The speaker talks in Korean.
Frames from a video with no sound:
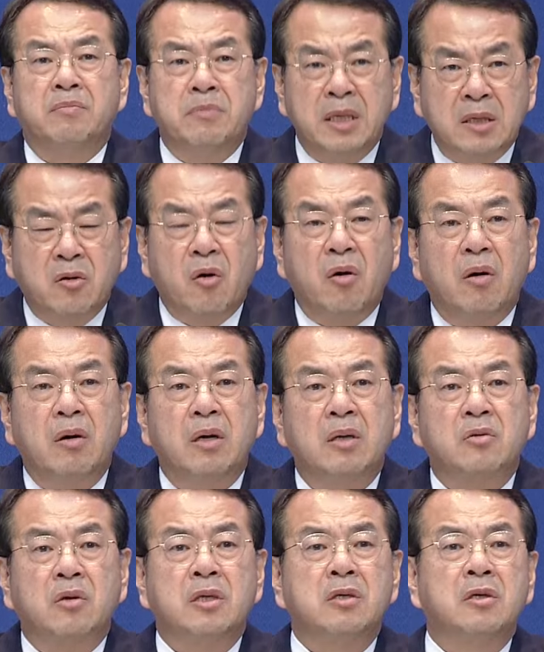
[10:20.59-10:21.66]

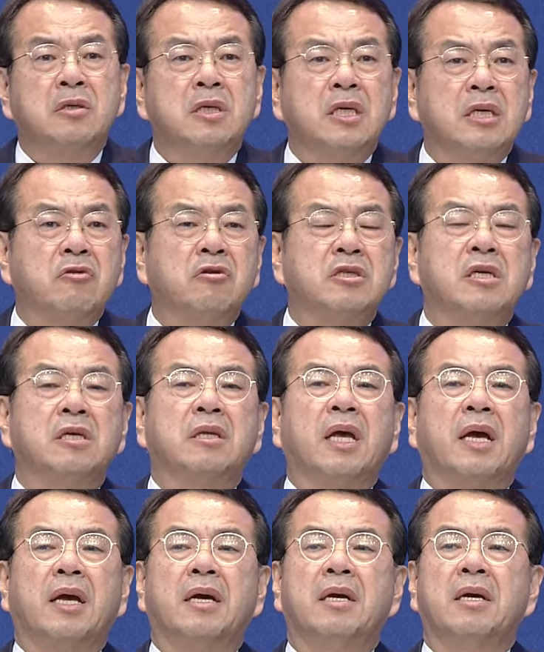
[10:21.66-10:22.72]
믿고 또 이런 일이 이루어질
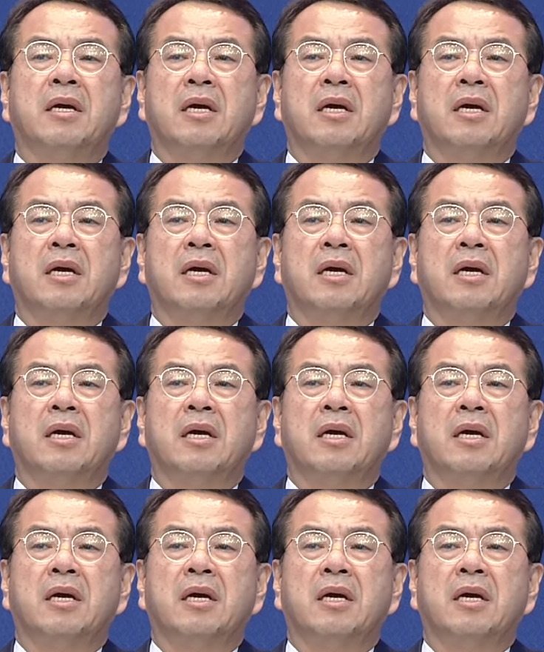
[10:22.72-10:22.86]
때